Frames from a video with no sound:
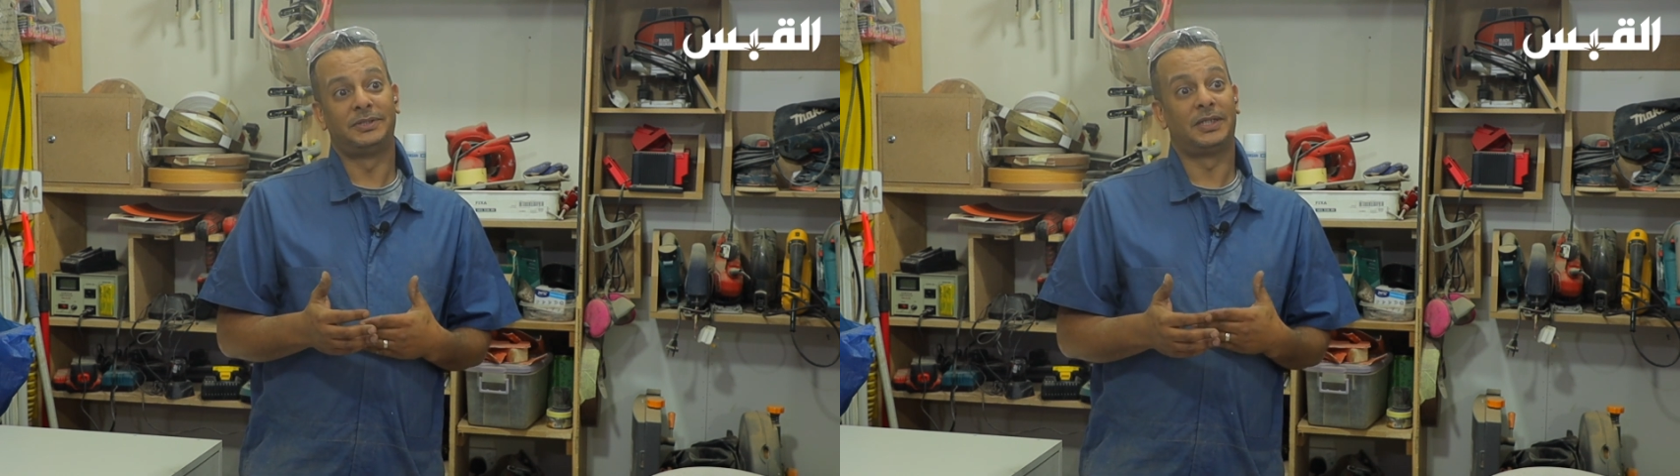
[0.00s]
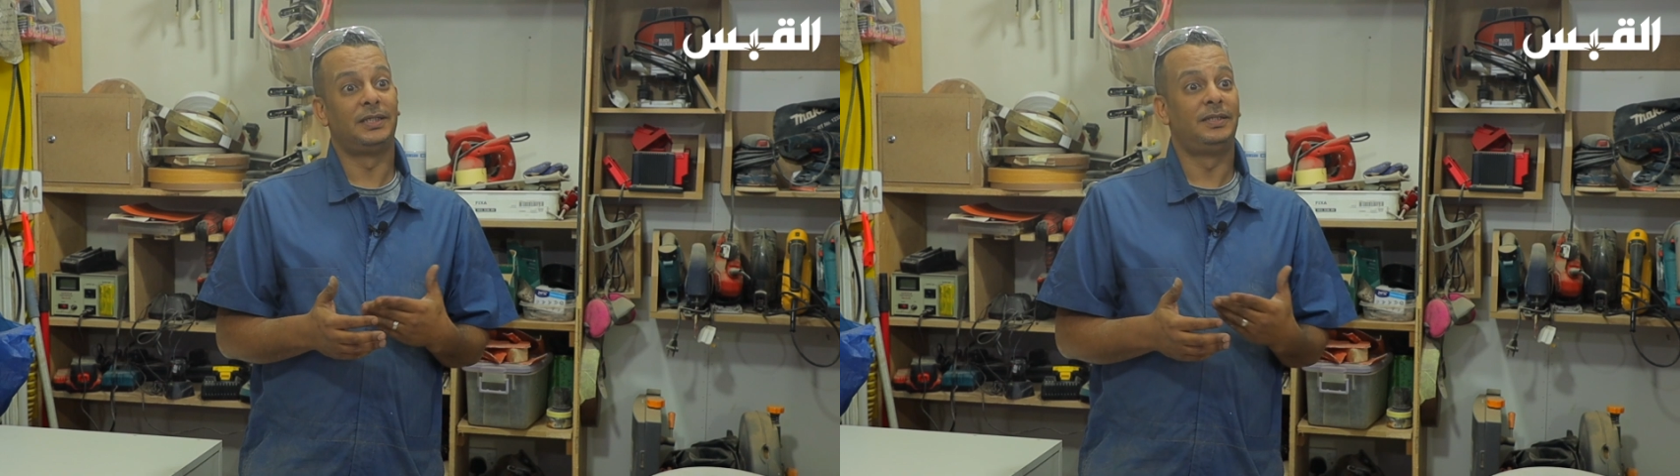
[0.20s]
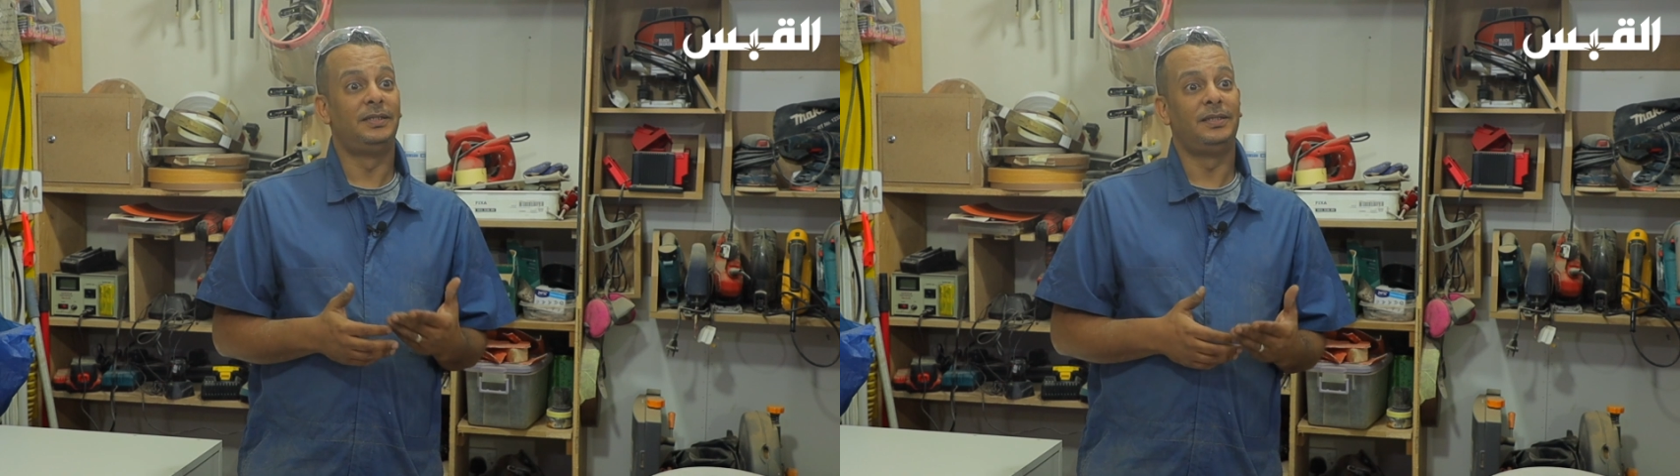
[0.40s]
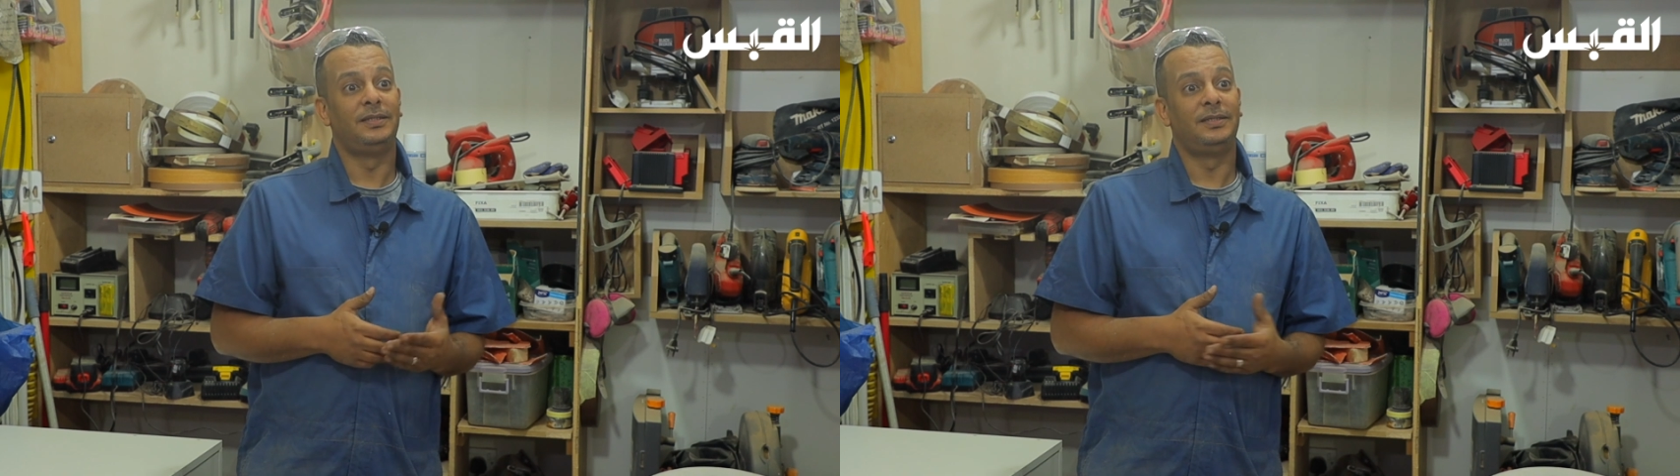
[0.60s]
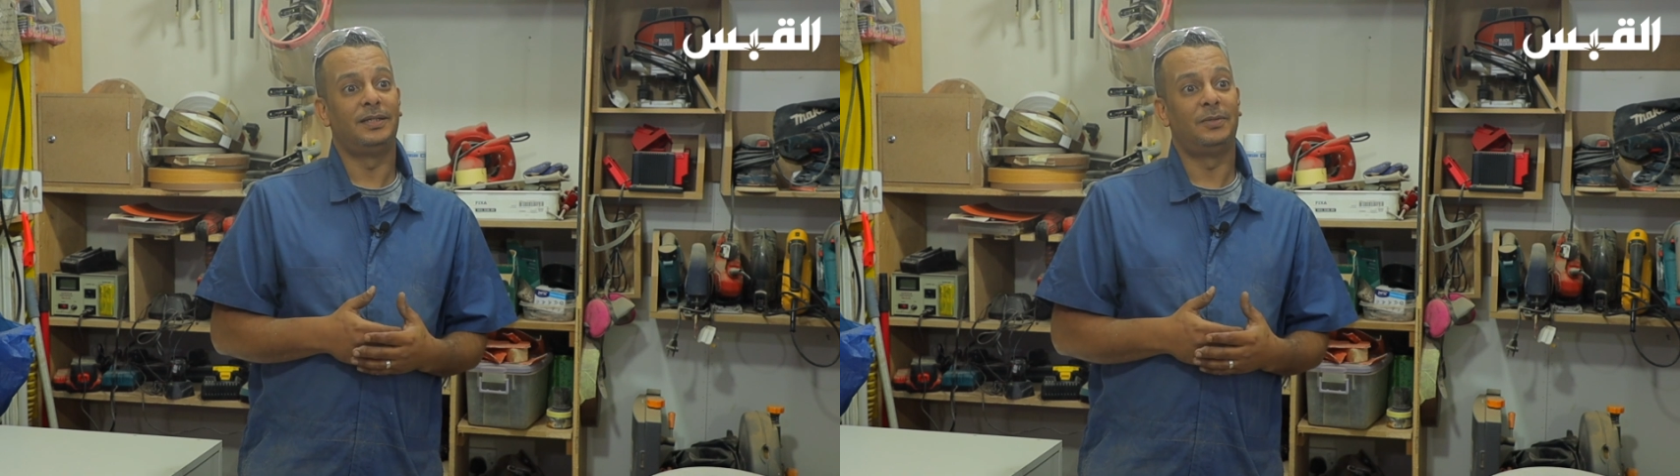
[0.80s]
شريت
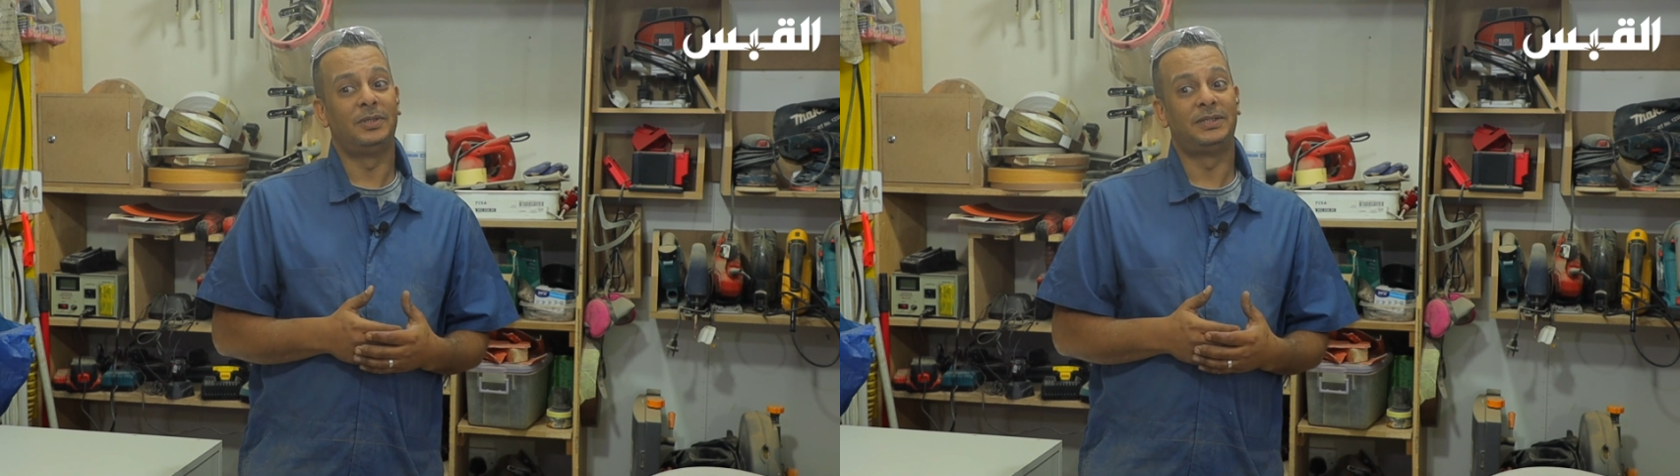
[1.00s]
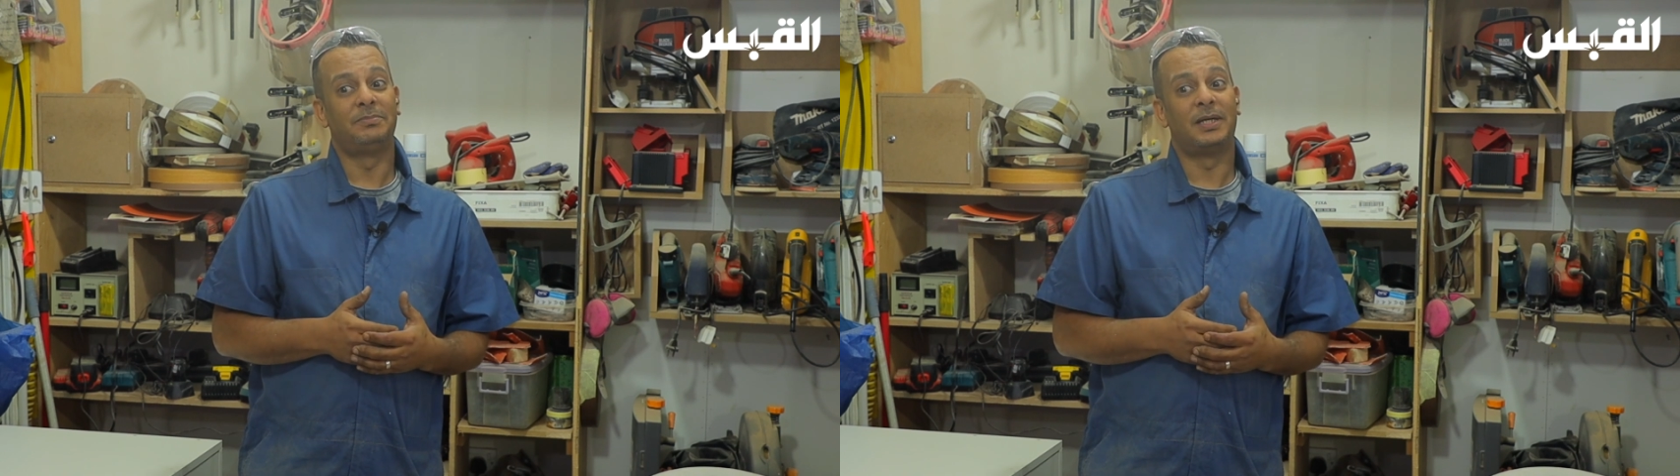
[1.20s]
لي أول شيء